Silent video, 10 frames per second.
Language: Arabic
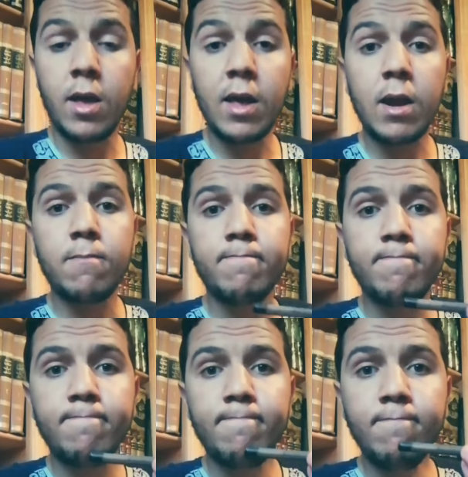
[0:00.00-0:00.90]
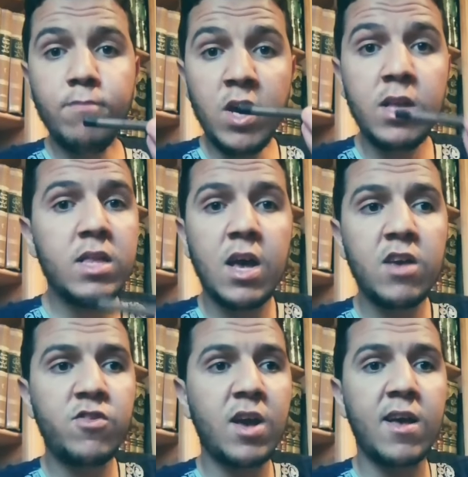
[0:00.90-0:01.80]
راه
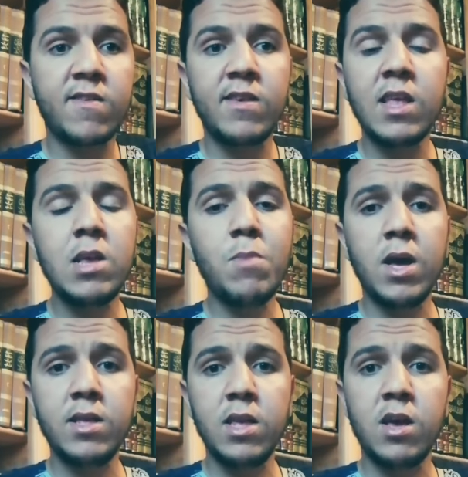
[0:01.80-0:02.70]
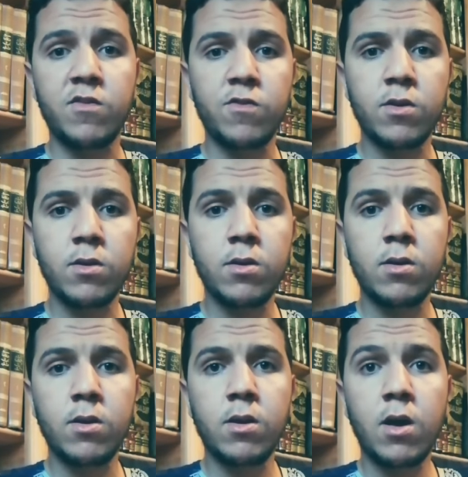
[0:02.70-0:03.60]
عندها شي خاصيات اللي ما عندناش
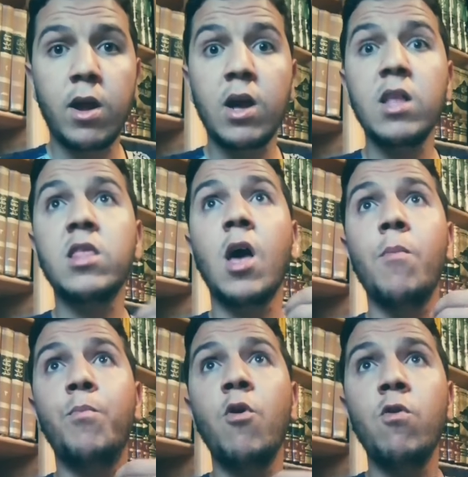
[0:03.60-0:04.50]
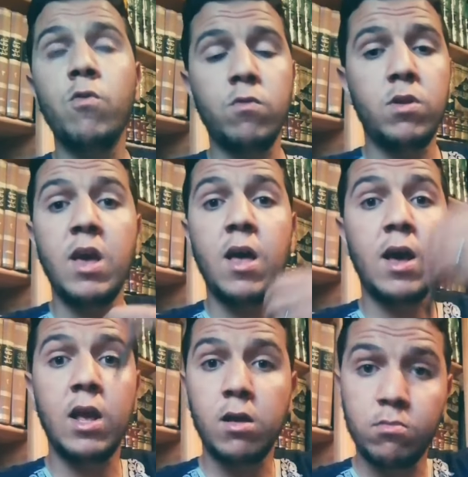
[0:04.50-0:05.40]
راه كنتخبوا ليها
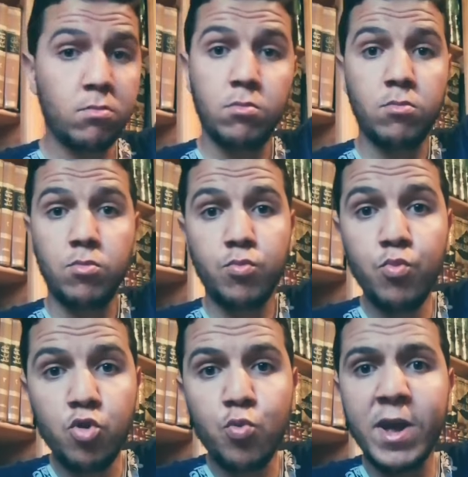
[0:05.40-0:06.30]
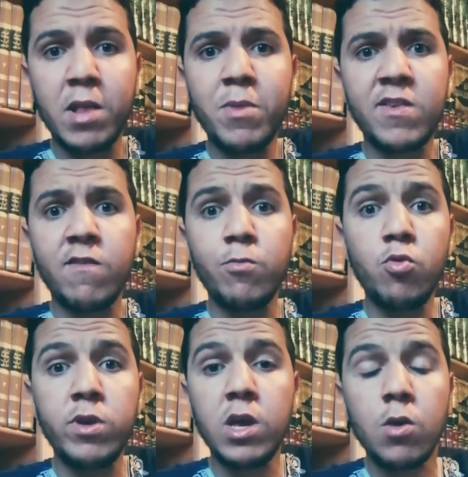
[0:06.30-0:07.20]
على بعد واحد المسافه
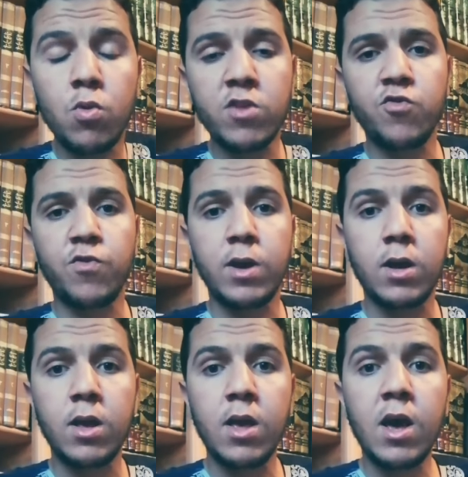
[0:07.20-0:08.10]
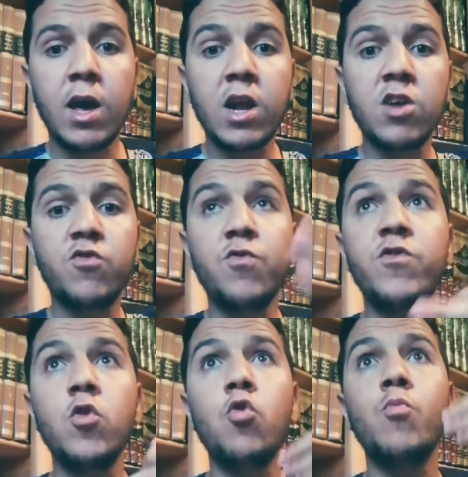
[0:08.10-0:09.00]
معينه وكتشوفنا راه كتشوف
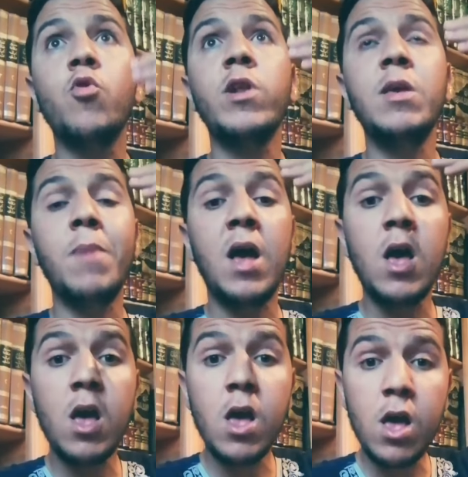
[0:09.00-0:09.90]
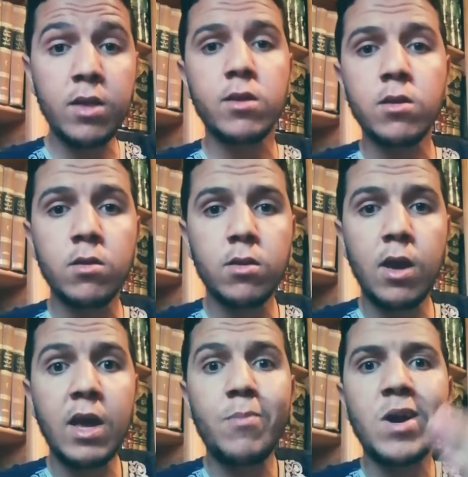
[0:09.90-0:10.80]
شي امور اللي بعاد
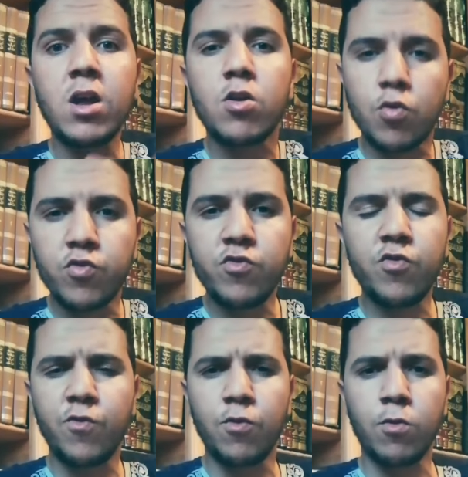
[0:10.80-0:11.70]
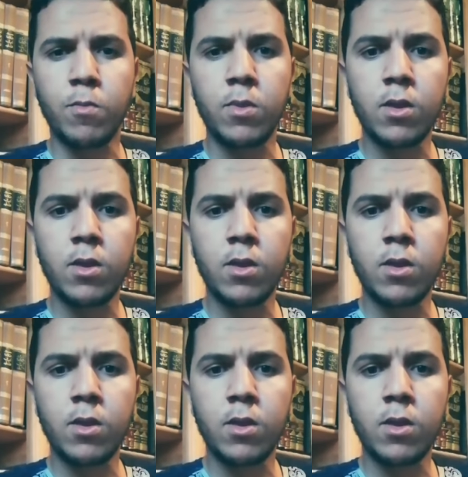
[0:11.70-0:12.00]
حنا ما كنقدروش نشوفوهم